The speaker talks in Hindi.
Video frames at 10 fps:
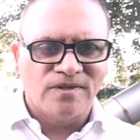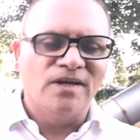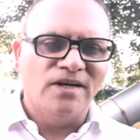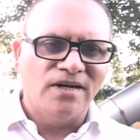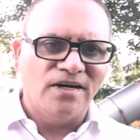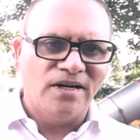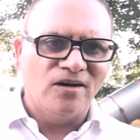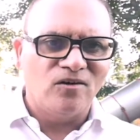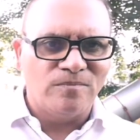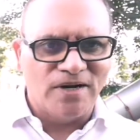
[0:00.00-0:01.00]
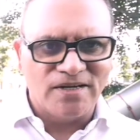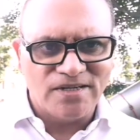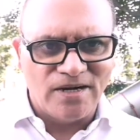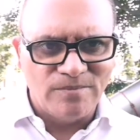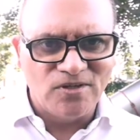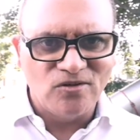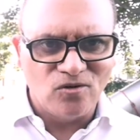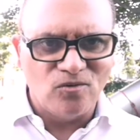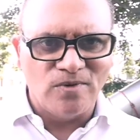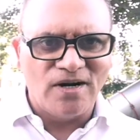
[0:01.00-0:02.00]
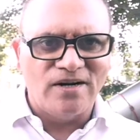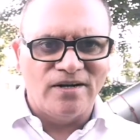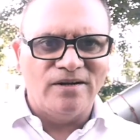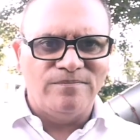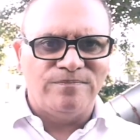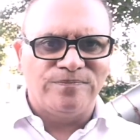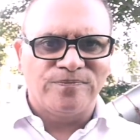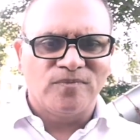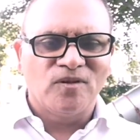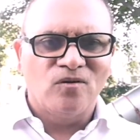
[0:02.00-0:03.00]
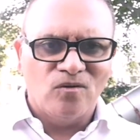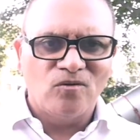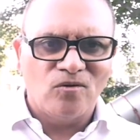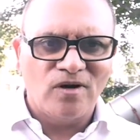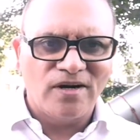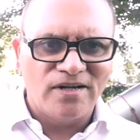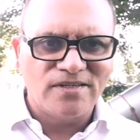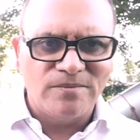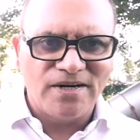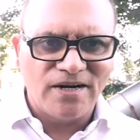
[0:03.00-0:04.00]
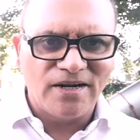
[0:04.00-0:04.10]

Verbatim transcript: यानी इंडिया और पाकिस्तान में जो हुक्मरान हैं उनको अंग्रेज़ ही बिठा